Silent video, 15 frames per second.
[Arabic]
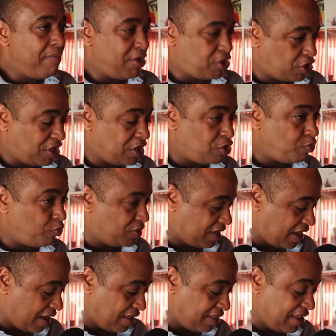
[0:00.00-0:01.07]
ما شديتش
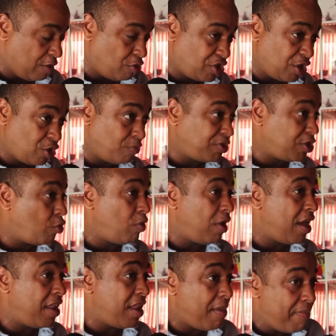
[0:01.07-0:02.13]
المستحق ديالو شدهم
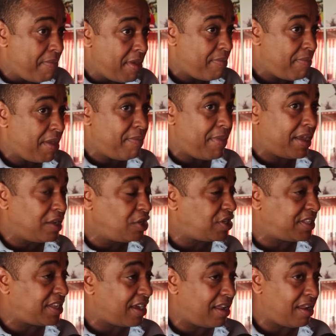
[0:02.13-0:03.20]
تيقول انا ما, ما كنتش
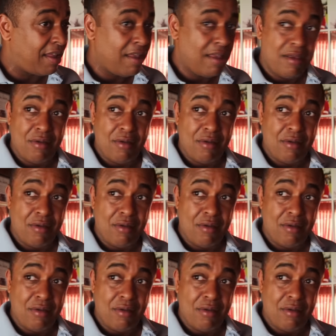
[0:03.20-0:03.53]
ساكن